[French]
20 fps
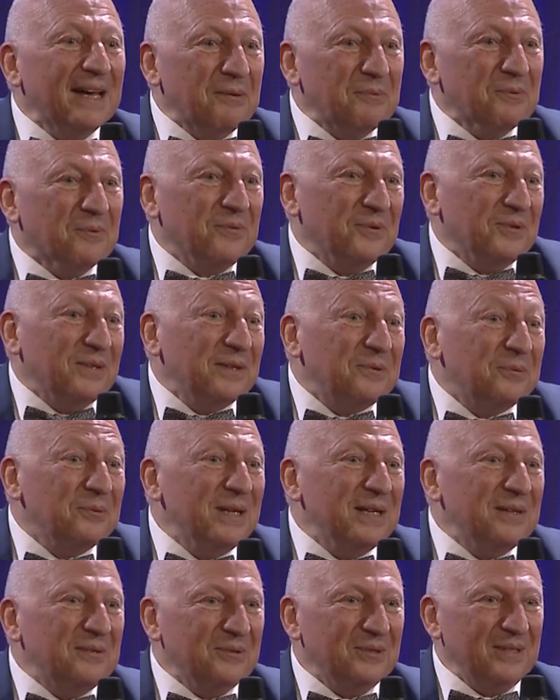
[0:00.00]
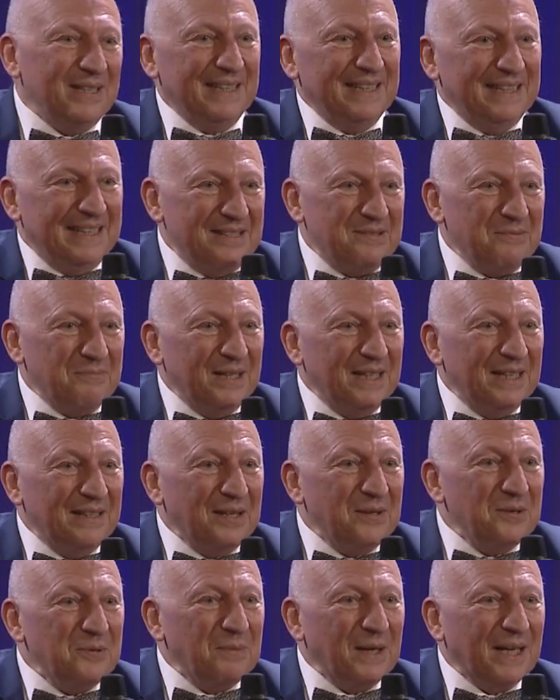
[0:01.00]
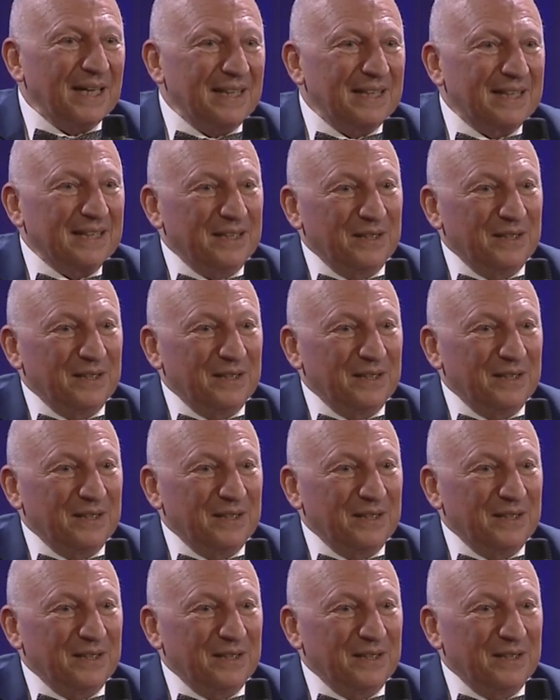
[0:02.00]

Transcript: où on faisait tous les deux des, humanités numériques.